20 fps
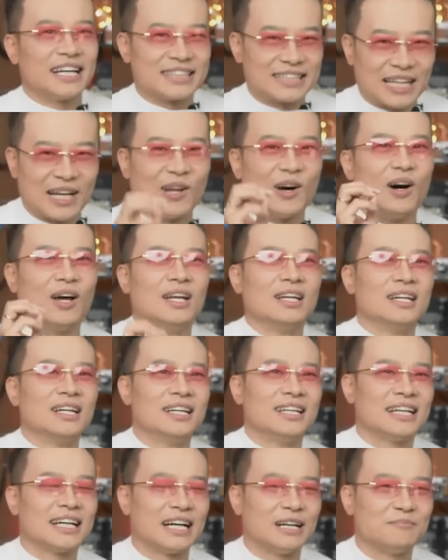ตลอดเลย
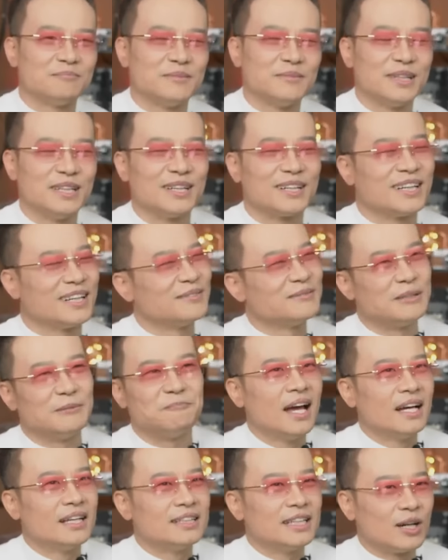นะครับแล้วก็แบบ
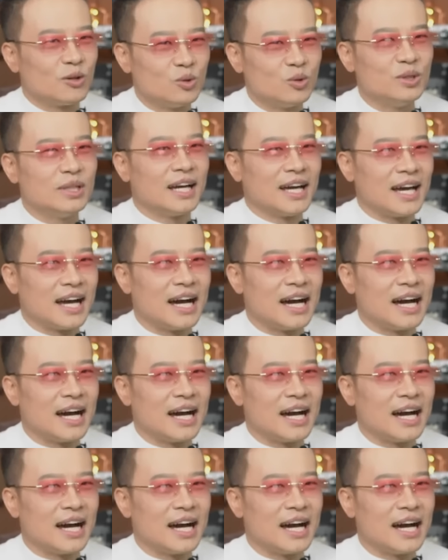ถ้าคุณได้